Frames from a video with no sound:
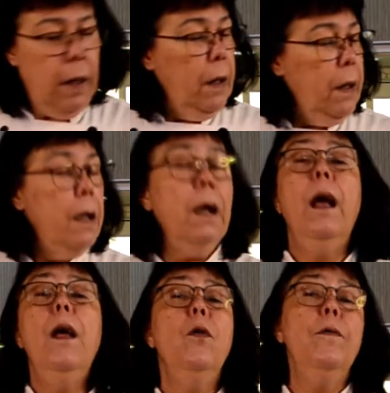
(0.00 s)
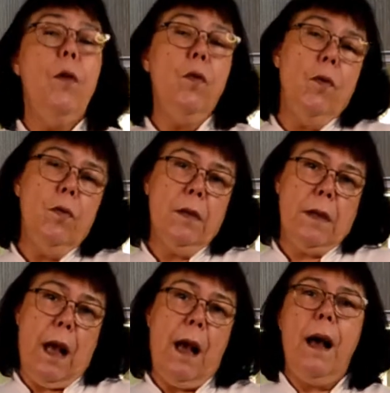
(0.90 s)
e eu vou
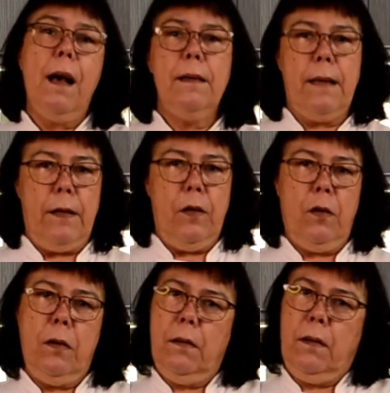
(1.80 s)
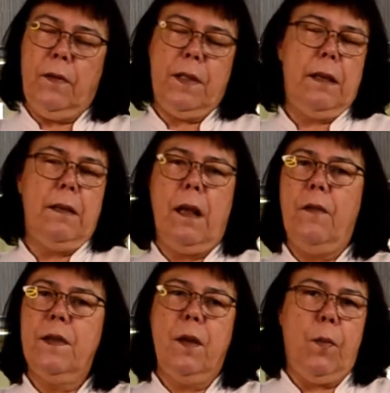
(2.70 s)
usar azeite se você quiser,
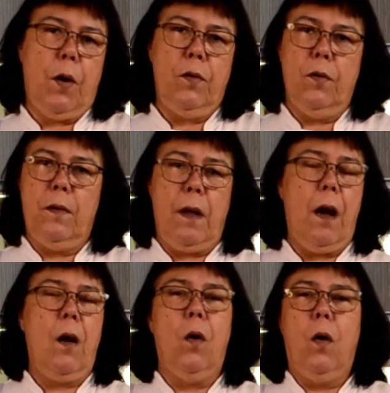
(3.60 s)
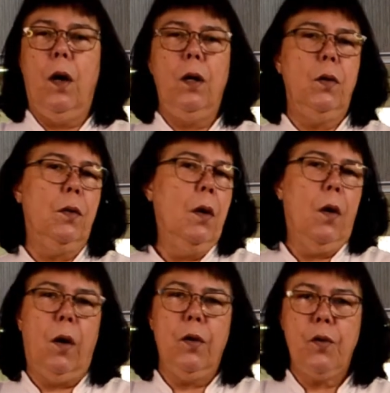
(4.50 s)
você pode usar óleo,
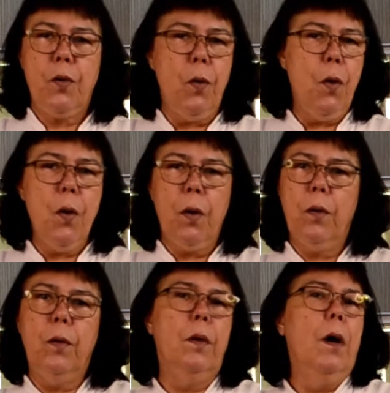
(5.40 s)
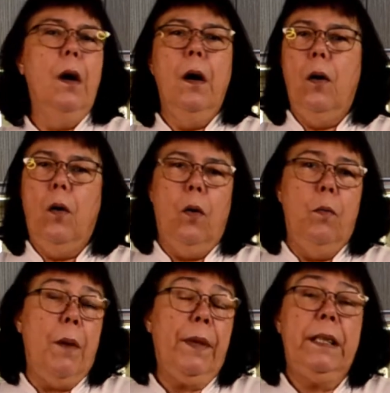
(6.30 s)
óleo de coco ou
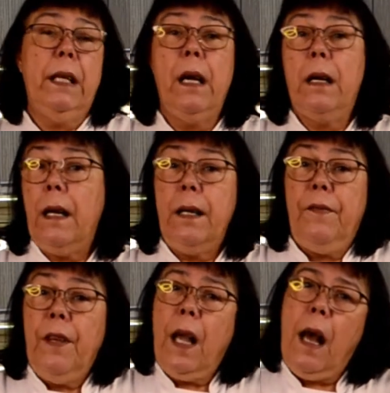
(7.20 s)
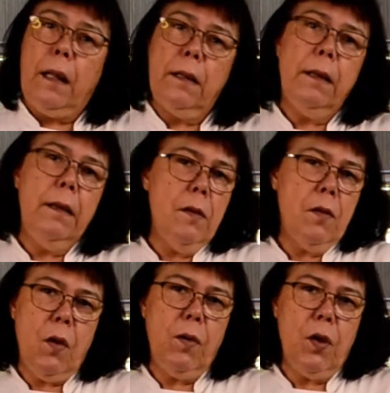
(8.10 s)
uma manteiga clarificada,
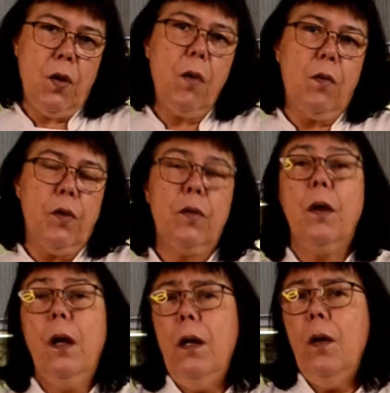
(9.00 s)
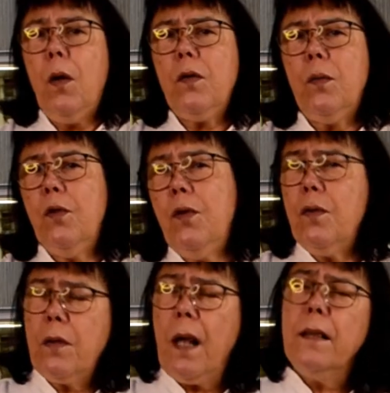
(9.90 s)
isso eu deixo a gosto. Eu gosto muito de
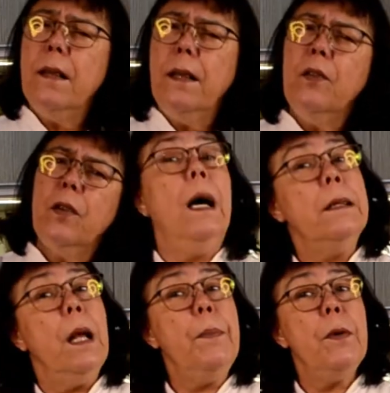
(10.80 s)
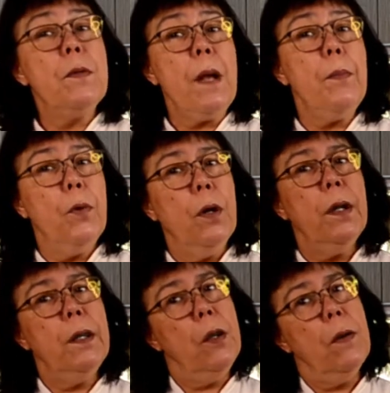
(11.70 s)
usar azeite, até pelo sabor
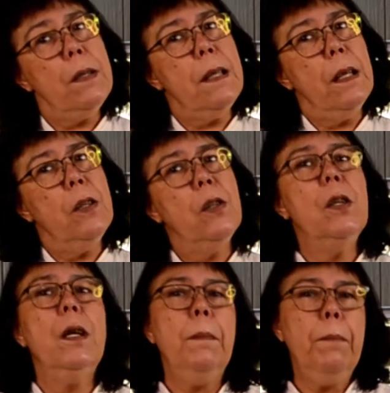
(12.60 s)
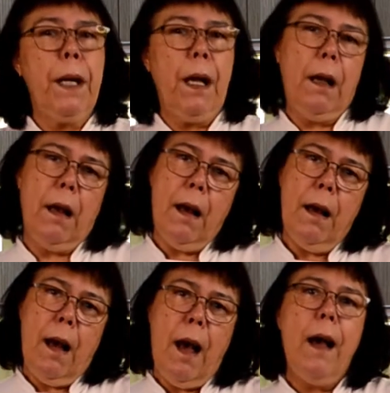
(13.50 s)
que o azeite emprega
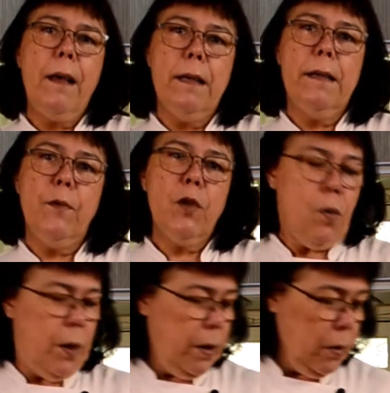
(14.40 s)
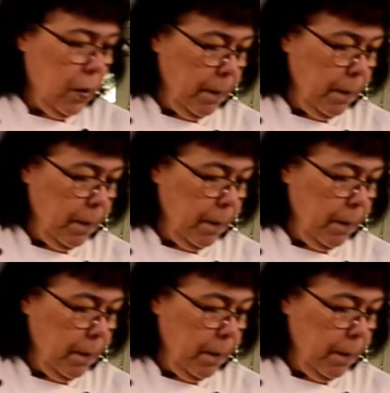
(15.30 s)
a esse biscoito.